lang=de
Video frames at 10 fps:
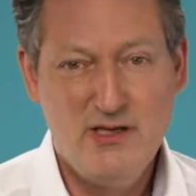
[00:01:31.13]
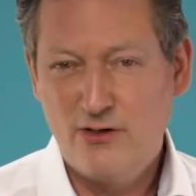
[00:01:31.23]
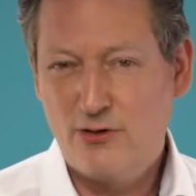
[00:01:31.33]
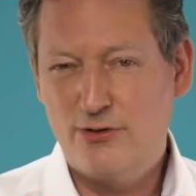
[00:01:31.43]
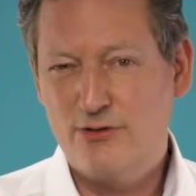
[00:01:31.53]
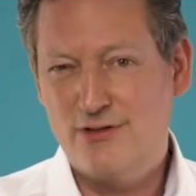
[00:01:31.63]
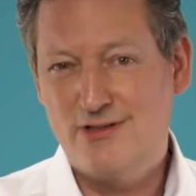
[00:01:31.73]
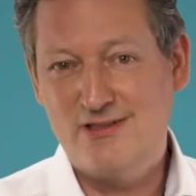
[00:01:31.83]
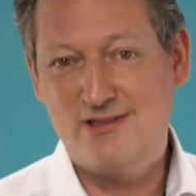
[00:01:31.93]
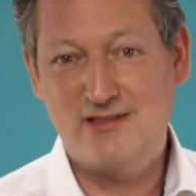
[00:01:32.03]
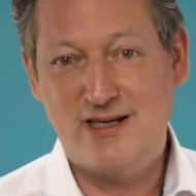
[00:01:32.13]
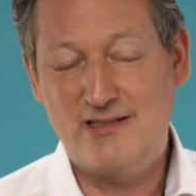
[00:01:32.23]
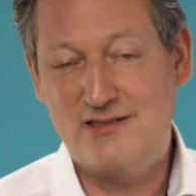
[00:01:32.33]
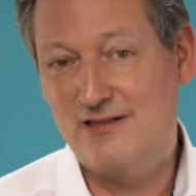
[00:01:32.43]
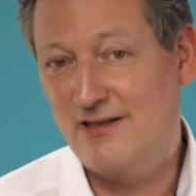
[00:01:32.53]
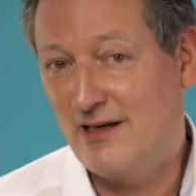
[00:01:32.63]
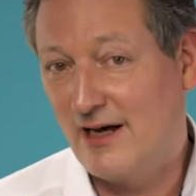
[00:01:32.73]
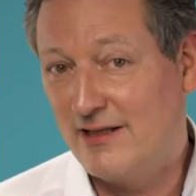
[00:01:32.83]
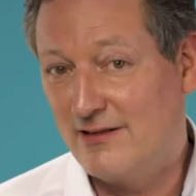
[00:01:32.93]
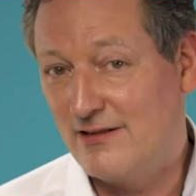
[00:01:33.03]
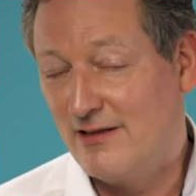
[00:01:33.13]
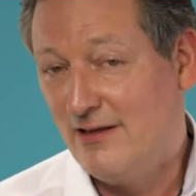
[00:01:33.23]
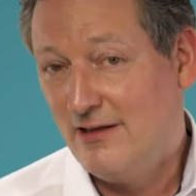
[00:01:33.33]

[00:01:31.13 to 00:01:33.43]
könnte diese Seite ein